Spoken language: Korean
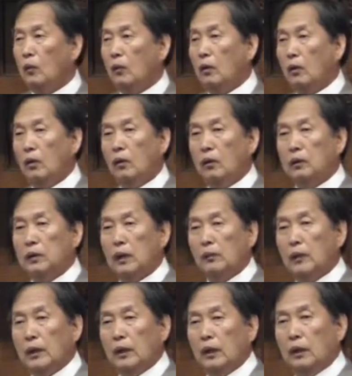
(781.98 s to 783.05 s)
어, 그
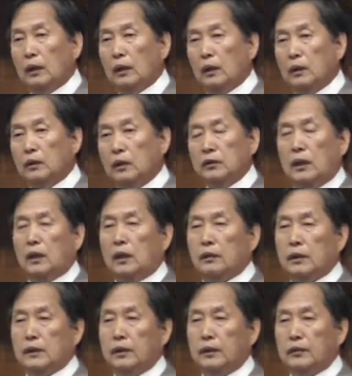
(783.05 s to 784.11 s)
다음에 형제라
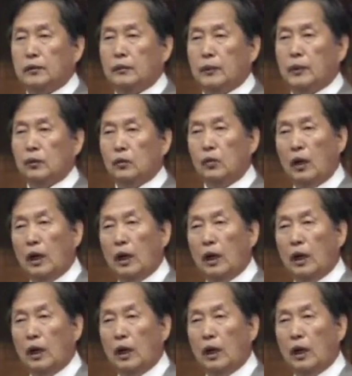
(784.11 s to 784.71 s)
그랬어요. 예수님이. 또